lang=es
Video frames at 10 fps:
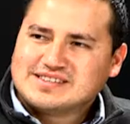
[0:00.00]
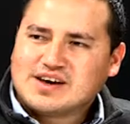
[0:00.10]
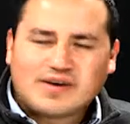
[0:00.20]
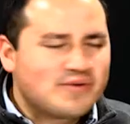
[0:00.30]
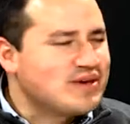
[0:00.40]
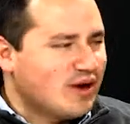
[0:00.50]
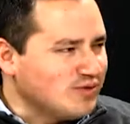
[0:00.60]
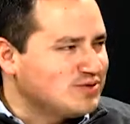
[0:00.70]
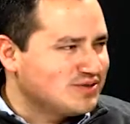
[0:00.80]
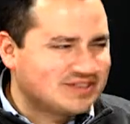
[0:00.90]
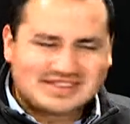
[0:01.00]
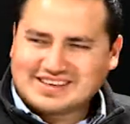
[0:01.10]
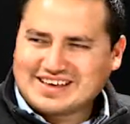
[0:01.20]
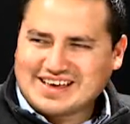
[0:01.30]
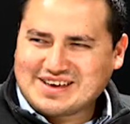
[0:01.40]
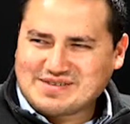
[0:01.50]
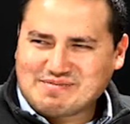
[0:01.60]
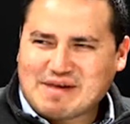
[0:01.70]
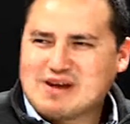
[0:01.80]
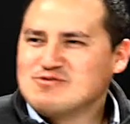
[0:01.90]
Sí, ahora voy a usos y, y
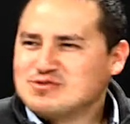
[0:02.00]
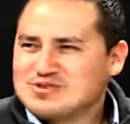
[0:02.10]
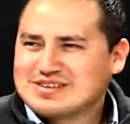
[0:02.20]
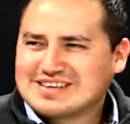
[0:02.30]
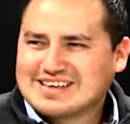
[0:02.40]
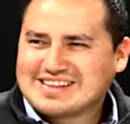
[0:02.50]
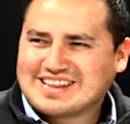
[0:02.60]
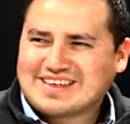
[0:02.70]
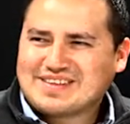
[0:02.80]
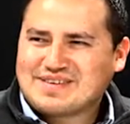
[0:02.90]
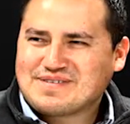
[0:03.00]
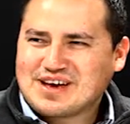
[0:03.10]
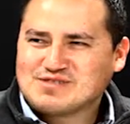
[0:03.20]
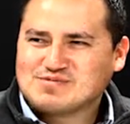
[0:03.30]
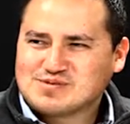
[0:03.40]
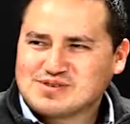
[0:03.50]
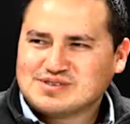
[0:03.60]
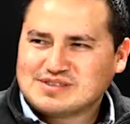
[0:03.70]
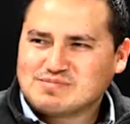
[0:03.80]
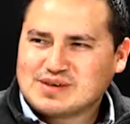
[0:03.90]
malusos de, Facebook, ¿no?
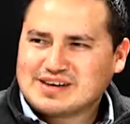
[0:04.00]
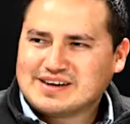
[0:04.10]
También.